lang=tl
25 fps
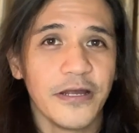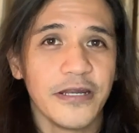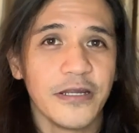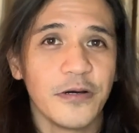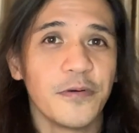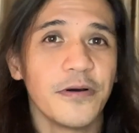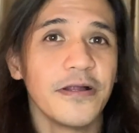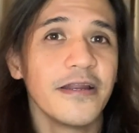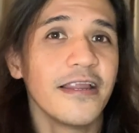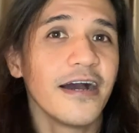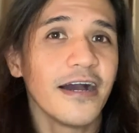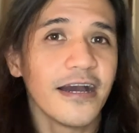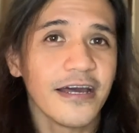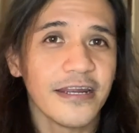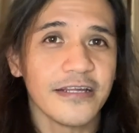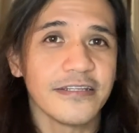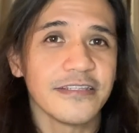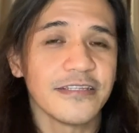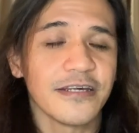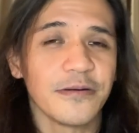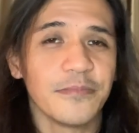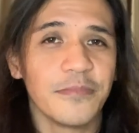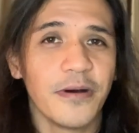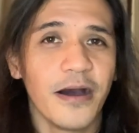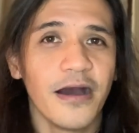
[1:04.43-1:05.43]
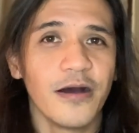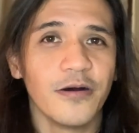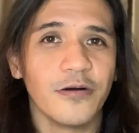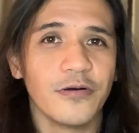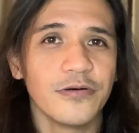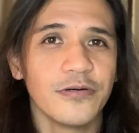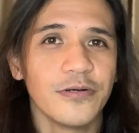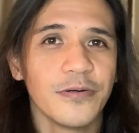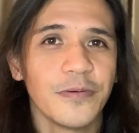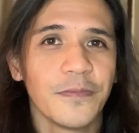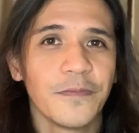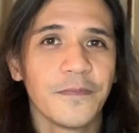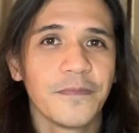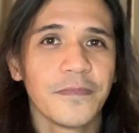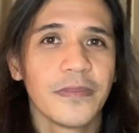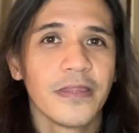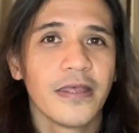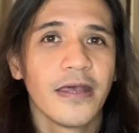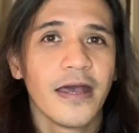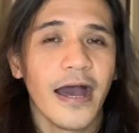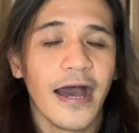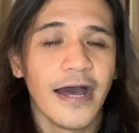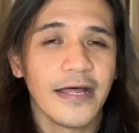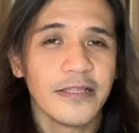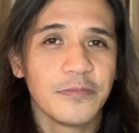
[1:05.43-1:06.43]
nawalan ka ng trabaho
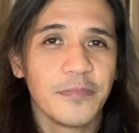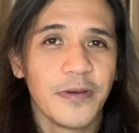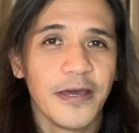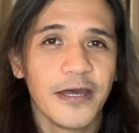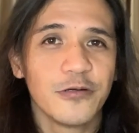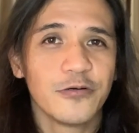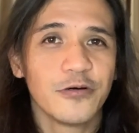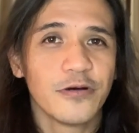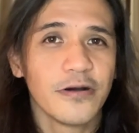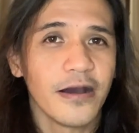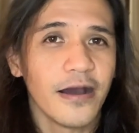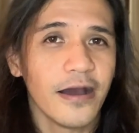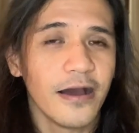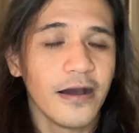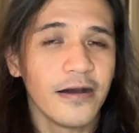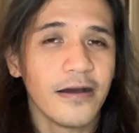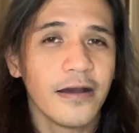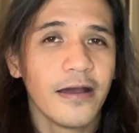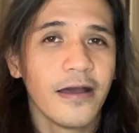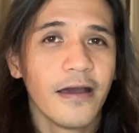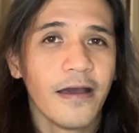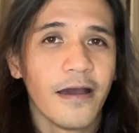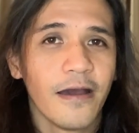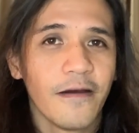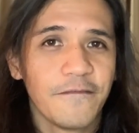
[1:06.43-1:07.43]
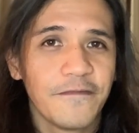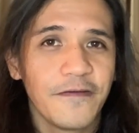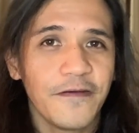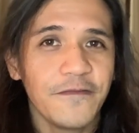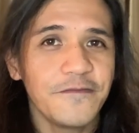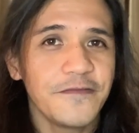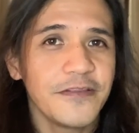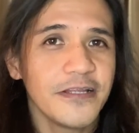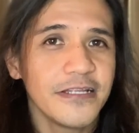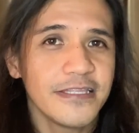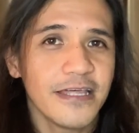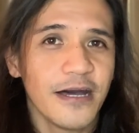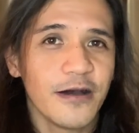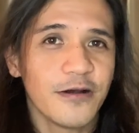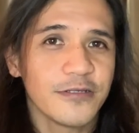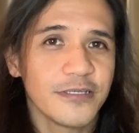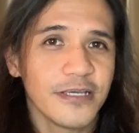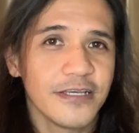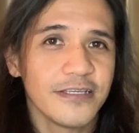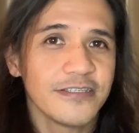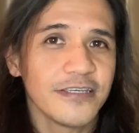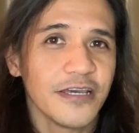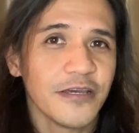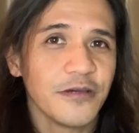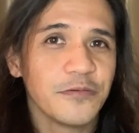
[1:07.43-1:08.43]
at meron kang
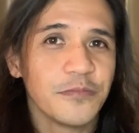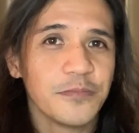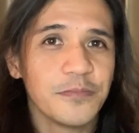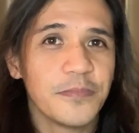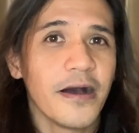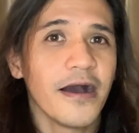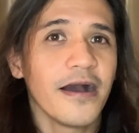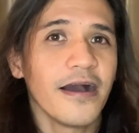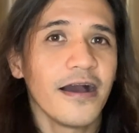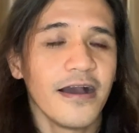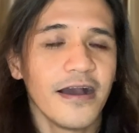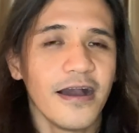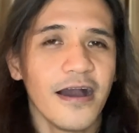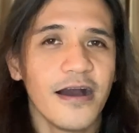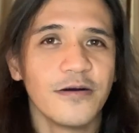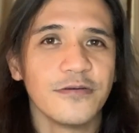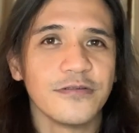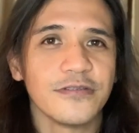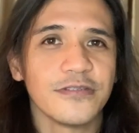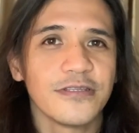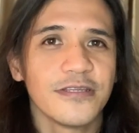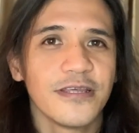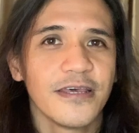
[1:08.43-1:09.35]
50,000 sa iyong bank account.